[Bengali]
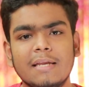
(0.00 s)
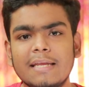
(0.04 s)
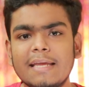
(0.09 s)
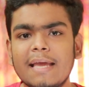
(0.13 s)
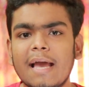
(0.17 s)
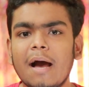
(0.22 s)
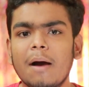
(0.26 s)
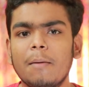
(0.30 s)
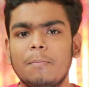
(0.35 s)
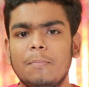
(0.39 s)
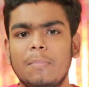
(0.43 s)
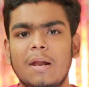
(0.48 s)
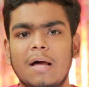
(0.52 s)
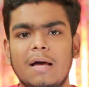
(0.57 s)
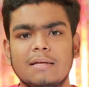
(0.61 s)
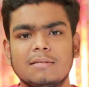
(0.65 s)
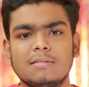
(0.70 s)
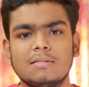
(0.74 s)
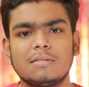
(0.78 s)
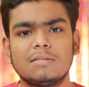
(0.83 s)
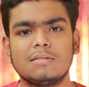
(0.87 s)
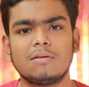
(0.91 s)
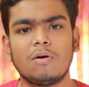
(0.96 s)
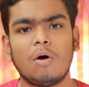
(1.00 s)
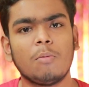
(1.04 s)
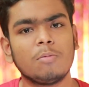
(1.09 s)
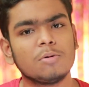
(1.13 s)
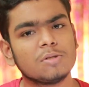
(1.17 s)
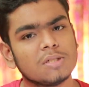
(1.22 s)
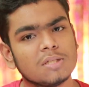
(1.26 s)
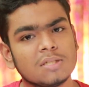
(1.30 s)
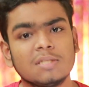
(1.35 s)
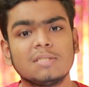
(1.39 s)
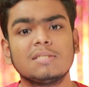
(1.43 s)
ক্রিয়া প্লাস
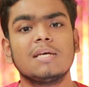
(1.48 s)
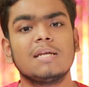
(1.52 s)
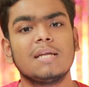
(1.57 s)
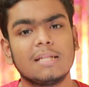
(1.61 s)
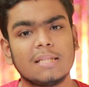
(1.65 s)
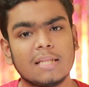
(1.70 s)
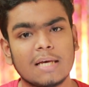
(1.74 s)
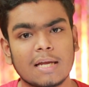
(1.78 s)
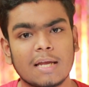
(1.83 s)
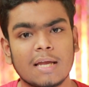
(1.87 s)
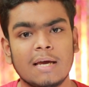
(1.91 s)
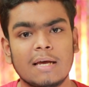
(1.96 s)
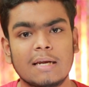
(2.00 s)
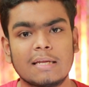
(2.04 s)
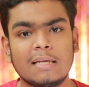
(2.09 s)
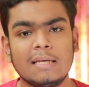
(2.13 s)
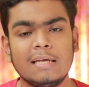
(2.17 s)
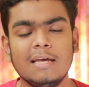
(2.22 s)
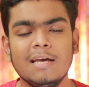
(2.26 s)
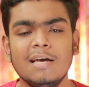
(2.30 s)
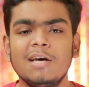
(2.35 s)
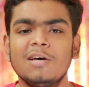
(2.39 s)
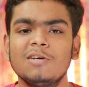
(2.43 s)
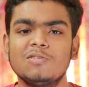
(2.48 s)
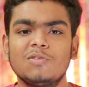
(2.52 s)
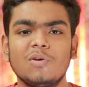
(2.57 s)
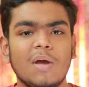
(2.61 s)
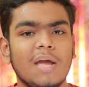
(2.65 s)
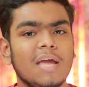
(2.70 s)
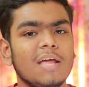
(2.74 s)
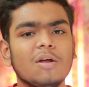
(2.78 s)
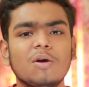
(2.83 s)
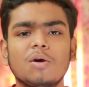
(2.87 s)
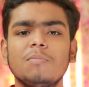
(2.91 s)
অবশেষে যেটা থাকে আর কি
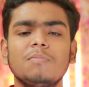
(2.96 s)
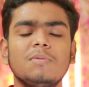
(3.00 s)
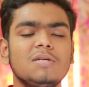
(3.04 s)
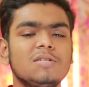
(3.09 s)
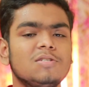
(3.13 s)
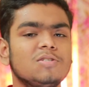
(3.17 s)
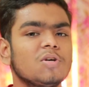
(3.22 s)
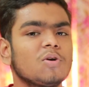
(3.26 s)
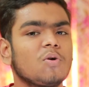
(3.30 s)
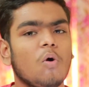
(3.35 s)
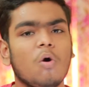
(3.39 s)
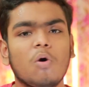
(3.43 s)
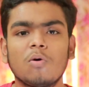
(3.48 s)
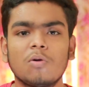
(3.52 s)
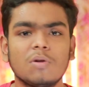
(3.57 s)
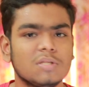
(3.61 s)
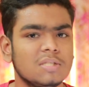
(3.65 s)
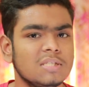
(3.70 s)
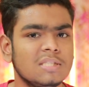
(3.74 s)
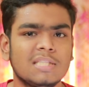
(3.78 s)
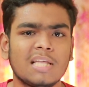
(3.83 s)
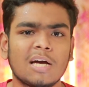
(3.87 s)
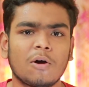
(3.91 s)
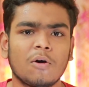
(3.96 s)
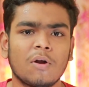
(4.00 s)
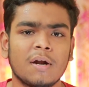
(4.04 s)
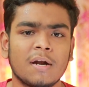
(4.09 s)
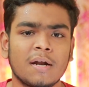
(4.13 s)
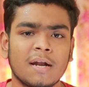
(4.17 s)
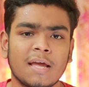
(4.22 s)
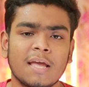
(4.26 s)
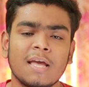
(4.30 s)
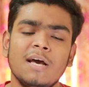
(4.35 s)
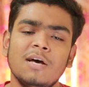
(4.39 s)
সো এরকম নিশ্চয়ই কখনো চিন্তা
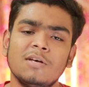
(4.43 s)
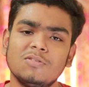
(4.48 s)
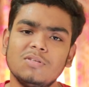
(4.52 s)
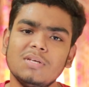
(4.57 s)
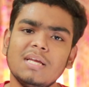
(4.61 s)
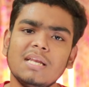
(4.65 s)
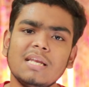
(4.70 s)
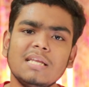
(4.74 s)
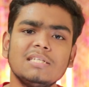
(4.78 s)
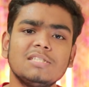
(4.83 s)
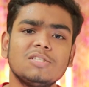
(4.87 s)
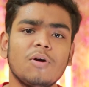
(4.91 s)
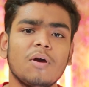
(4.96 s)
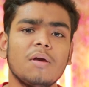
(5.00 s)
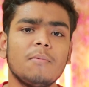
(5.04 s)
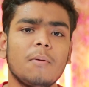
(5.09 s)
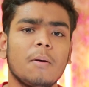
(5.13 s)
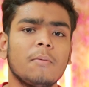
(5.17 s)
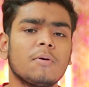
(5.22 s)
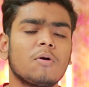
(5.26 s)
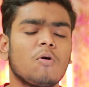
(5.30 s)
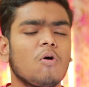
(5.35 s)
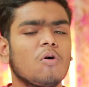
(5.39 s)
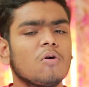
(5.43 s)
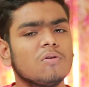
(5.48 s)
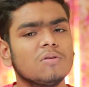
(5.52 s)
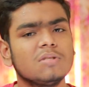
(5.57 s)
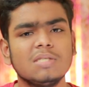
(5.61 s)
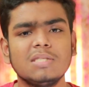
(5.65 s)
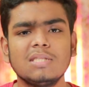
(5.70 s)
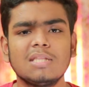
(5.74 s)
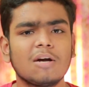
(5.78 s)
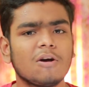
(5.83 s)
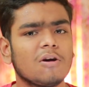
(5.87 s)
করেন নাই সো ইংলিশটা এইভাবে
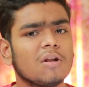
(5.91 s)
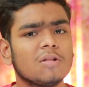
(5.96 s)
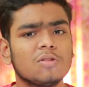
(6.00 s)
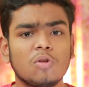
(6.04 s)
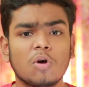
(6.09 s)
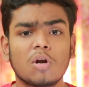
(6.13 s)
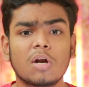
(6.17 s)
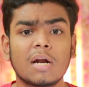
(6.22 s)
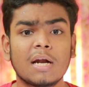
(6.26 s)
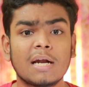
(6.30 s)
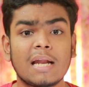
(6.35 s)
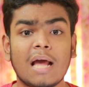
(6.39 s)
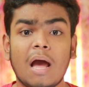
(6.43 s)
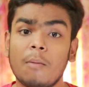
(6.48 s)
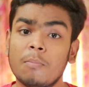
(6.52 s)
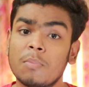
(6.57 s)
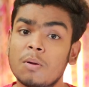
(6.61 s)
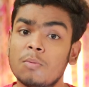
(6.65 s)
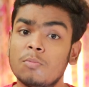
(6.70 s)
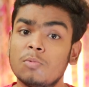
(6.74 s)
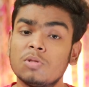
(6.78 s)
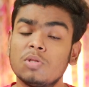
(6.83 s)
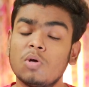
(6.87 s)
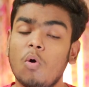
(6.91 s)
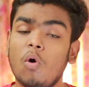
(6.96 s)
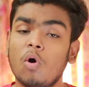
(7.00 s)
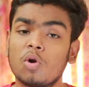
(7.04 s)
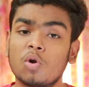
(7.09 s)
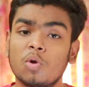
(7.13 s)
কখনো চিন্তা করার দরকার নেই আপনার মধ্যে